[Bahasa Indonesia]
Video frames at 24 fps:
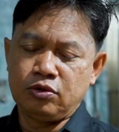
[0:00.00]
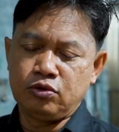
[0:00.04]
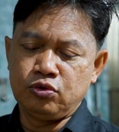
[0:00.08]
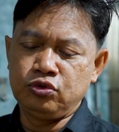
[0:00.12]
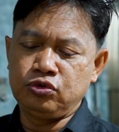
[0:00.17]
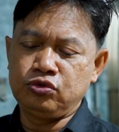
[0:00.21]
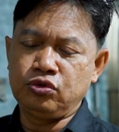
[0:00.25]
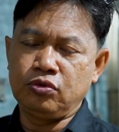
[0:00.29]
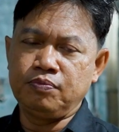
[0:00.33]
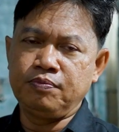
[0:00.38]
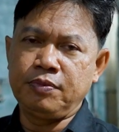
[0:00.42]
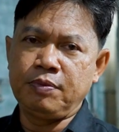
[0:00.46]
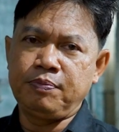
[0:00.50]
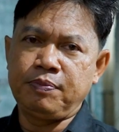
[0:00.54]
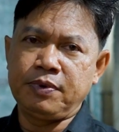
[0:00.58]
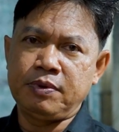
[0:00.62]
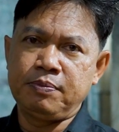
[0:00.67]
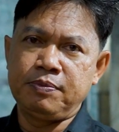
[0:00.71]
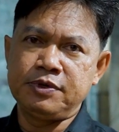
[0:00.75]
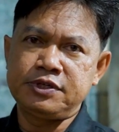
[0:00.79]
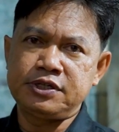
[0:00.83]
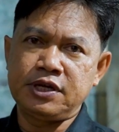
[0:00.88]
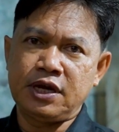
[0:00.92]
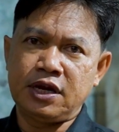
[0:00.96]
Untuk
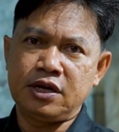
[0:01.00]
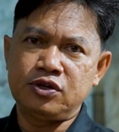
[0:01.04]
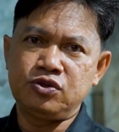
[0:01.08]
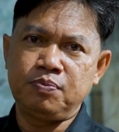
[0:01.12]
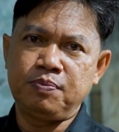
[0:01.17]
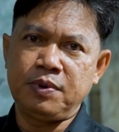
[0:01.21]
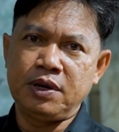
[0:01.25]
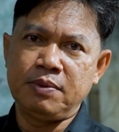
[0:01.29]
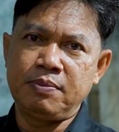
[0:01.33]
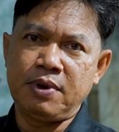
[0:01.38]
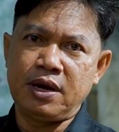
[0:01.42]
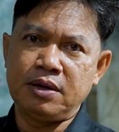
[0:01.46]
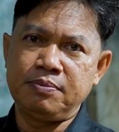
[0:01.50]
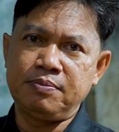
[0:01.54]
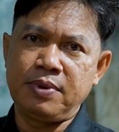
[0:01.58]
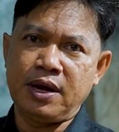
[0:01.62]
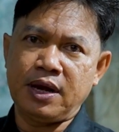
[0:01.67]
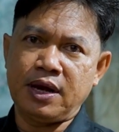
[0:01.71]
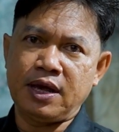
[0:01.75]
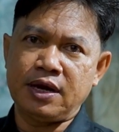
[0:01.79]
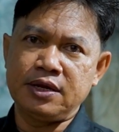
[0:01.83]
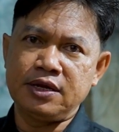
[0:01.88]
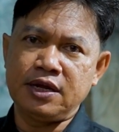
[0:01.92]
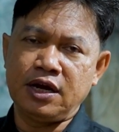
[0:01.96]
memperbesar suplai bahan
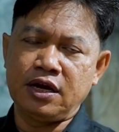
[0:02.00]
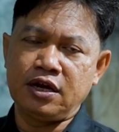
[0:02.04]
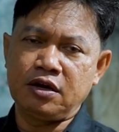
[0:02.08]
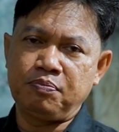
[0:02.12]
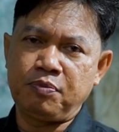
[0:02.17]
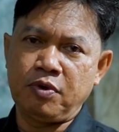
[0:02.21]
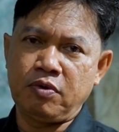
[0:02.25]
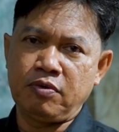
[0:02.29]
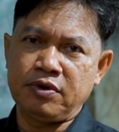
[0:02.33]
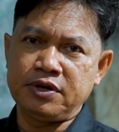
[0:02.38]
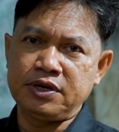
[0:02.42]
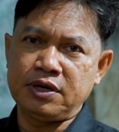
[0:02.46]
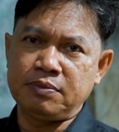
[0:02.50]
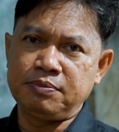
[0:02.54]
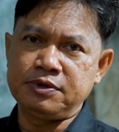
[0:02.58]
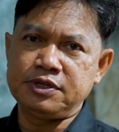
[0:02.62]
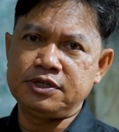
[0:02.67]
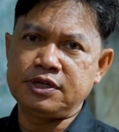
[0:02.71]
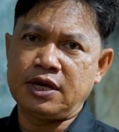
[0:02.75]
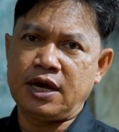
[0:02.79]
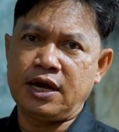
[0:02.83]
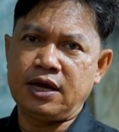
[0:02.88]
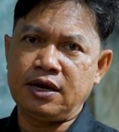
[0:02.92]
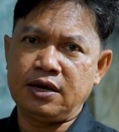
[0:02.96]
bakarnya agar powernya
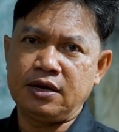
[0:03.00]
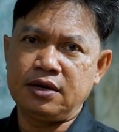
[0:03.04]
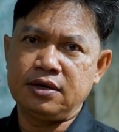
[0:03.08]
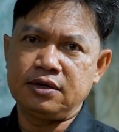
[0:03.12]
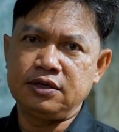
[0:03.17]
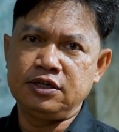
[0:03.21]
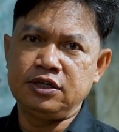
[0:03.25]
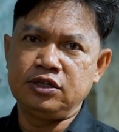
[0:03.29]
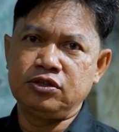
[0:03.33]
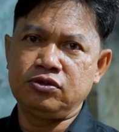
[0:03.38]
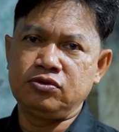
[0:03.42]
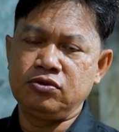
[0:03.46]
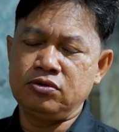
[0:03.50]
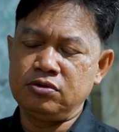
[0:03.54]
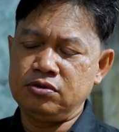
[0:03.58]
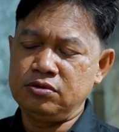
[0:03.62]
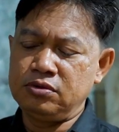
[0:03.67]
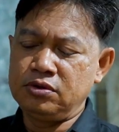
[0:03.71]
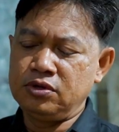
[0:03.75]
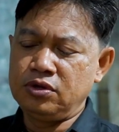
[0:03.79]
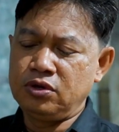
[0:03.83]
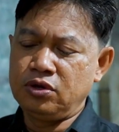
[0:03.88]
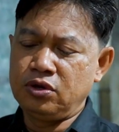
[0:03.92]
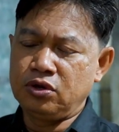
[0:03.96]
besar, itu
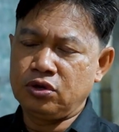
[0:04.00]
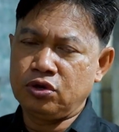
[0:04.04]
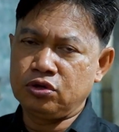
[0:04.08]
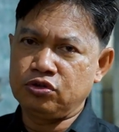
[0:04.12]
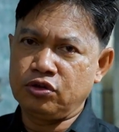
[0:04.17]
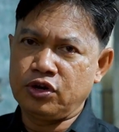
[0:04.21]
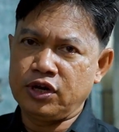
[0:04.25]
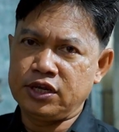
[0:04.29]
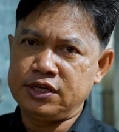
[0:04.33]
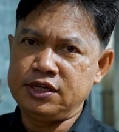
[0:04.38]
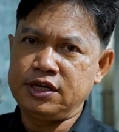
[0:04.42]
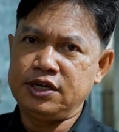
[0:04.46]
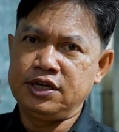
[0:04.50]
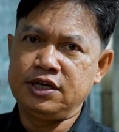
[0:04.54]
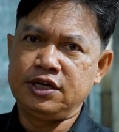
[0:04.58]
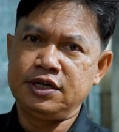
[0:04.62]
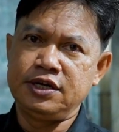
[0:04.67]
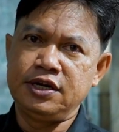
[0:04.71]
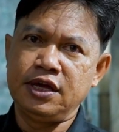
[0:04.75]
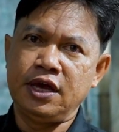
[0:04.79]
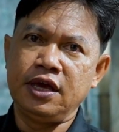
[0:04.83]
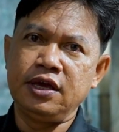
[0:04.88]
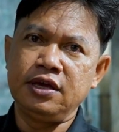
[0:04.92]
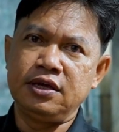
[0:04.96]
rotor headnya
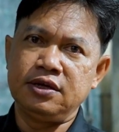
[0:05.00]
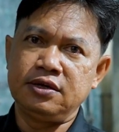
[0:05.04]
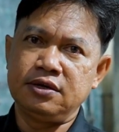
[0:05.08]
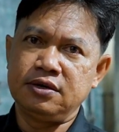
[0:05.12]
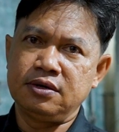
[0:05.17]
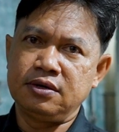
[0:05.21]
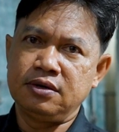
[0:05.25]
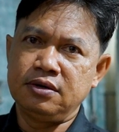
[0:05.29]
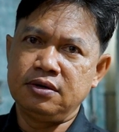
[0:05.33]
digedein.